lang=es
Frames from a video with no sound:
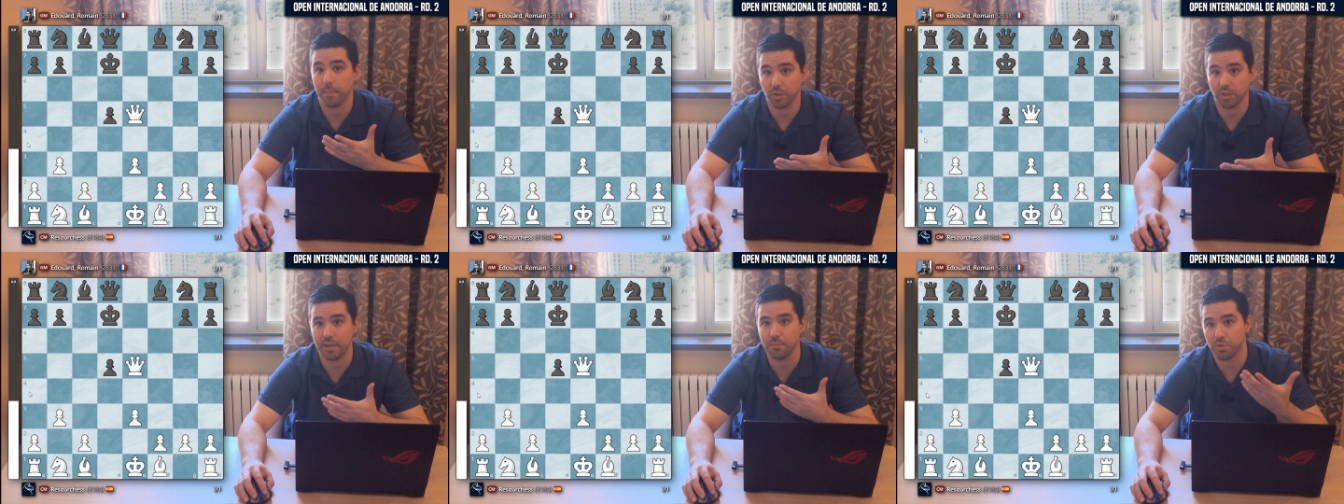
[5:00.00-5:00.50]

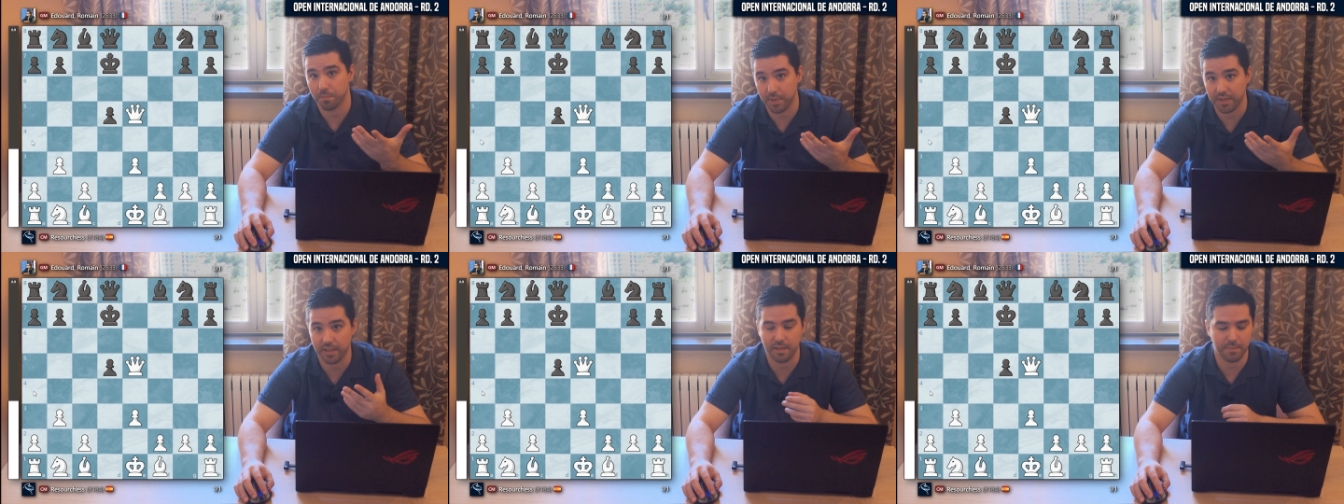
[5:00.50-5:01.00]
pero tenemos
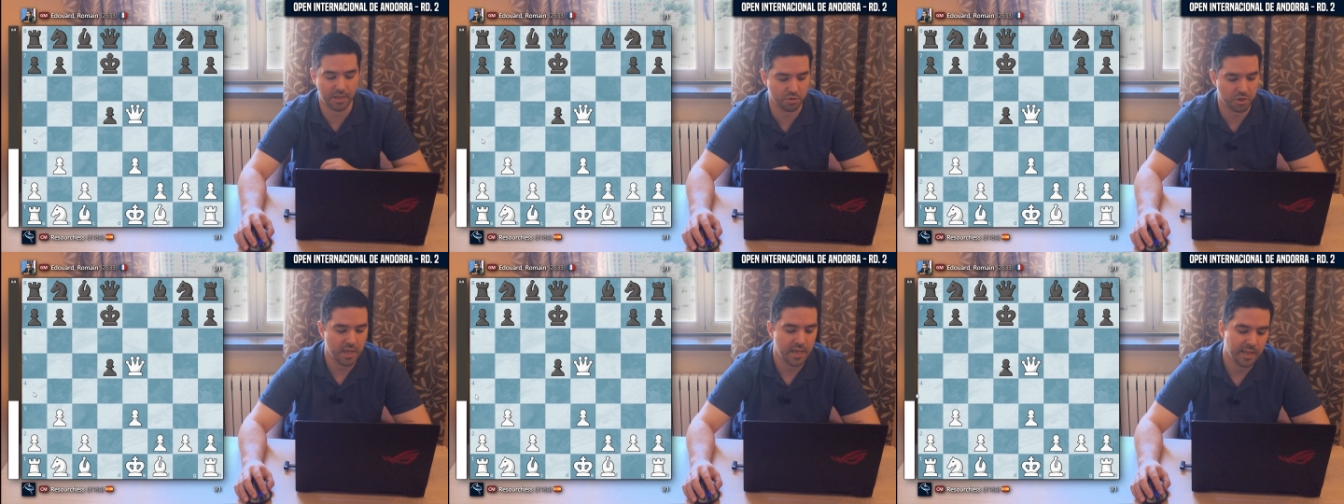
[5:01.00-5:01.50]
pieza de
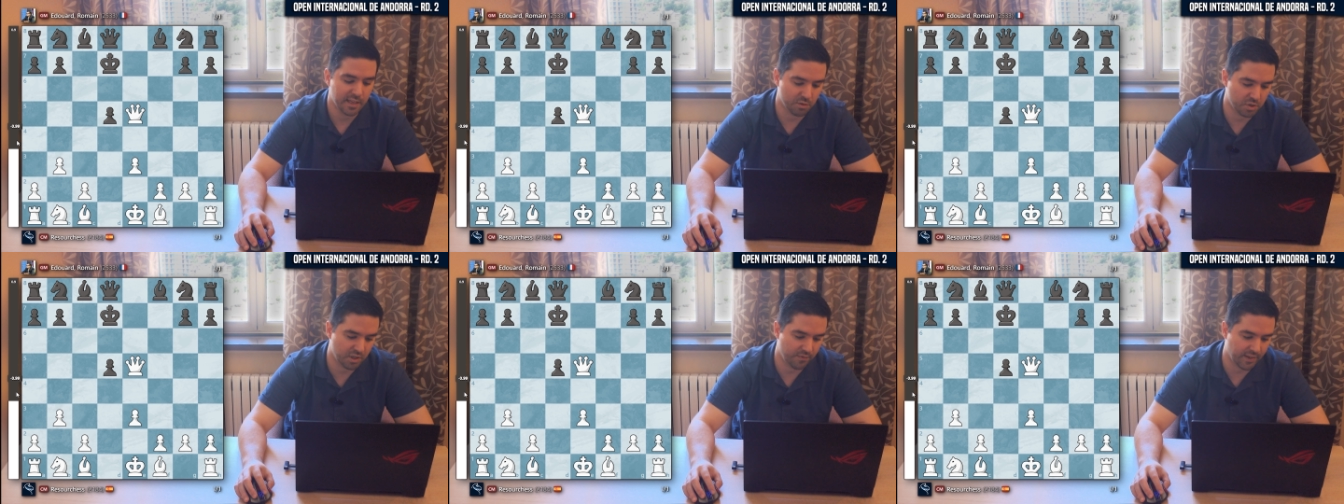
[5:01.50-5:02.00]
menos,
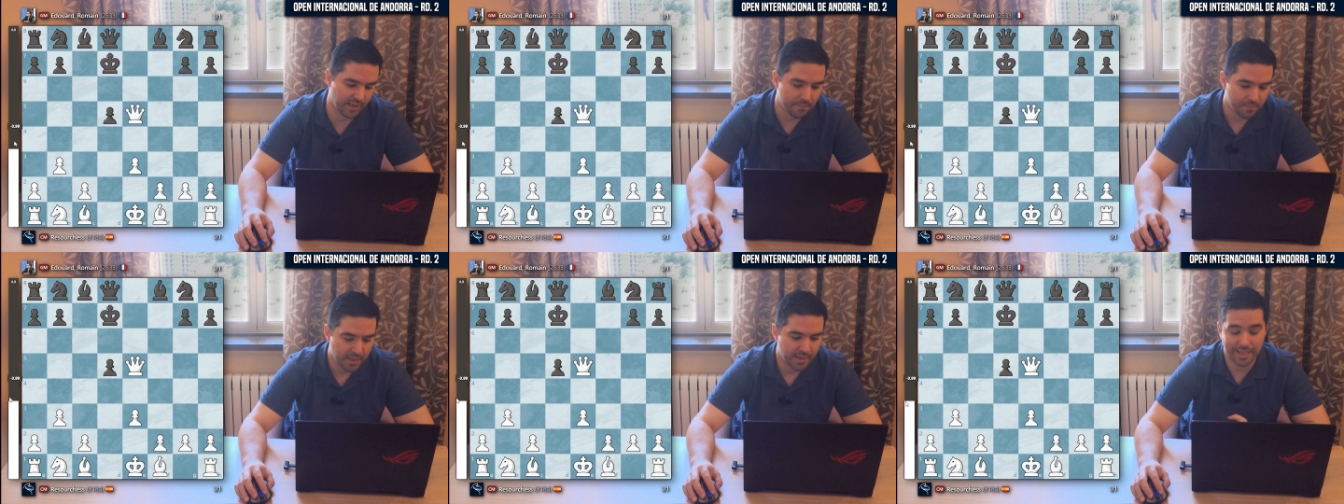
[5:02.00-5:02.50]
esto significa